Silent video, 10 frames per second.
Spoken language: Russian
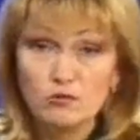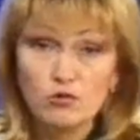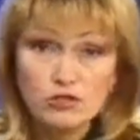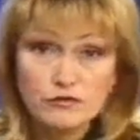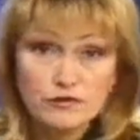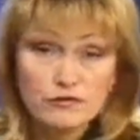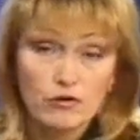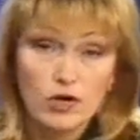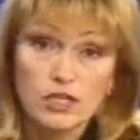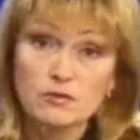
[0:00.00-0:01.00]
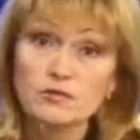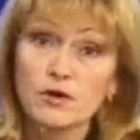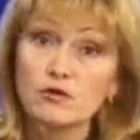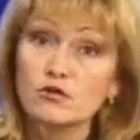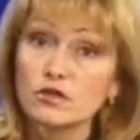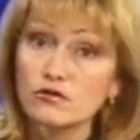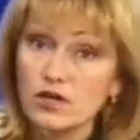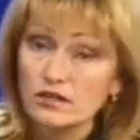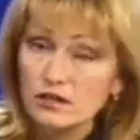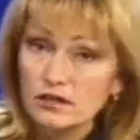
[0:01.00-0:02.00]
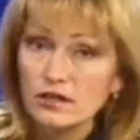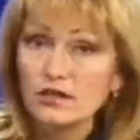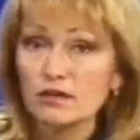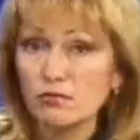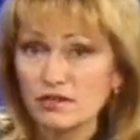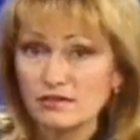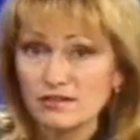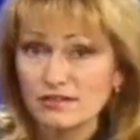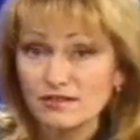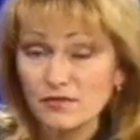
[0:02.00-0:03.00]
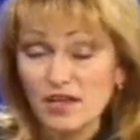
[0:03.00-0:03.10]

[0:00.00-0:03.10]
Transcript: Больше всего она беспокоит его родных и близких.